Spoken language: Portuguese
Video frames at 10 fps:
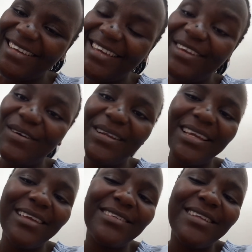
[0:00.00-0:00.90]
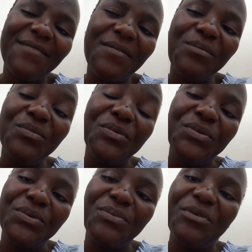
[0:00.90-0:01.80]
e olha que estava
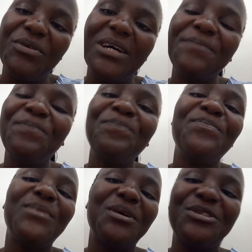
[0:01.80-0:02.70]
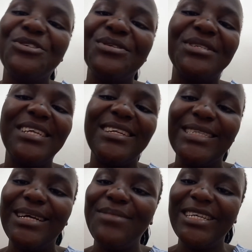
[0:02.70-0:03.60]
muito boa. Todos gostaram
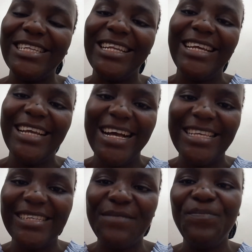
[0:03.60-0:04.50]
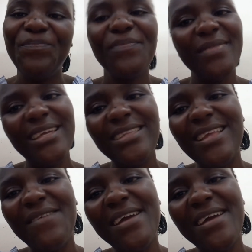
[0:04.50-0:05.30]
da massa lá em casa. Então é